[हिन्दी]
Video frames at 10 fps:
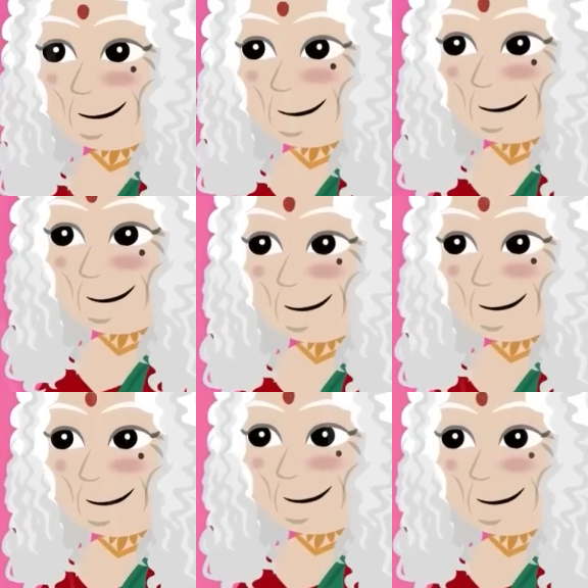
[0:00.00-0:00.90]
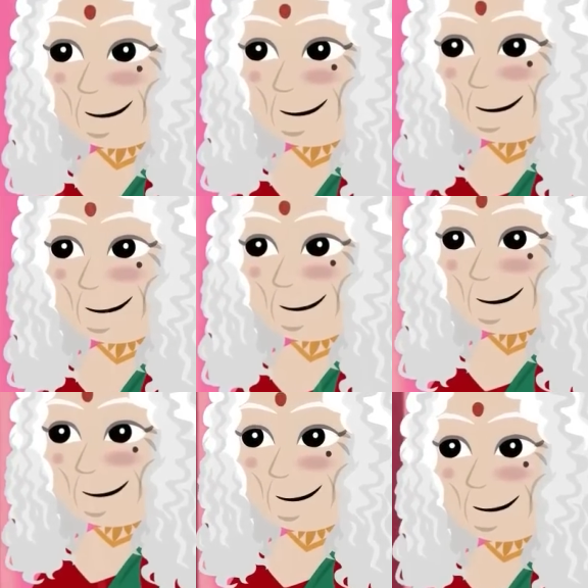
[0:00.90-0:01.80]
उस बुजुर्ग औरत को
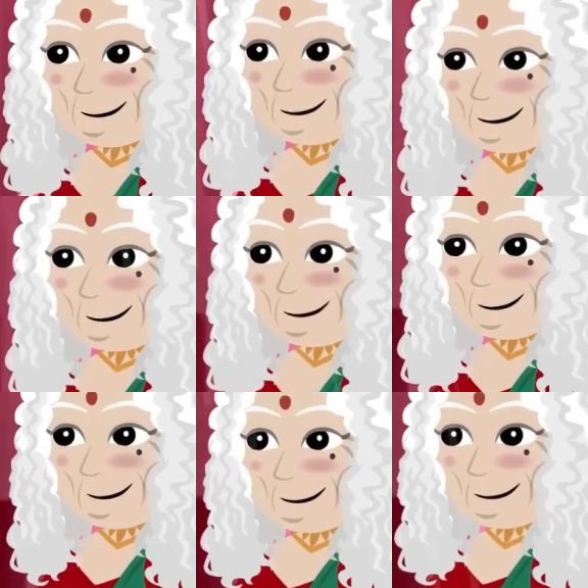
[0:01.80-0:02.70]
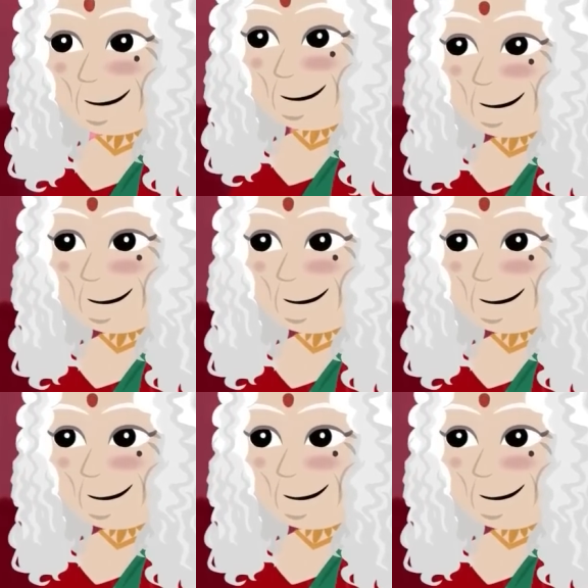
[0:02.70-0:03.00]
अपने घर ले जाती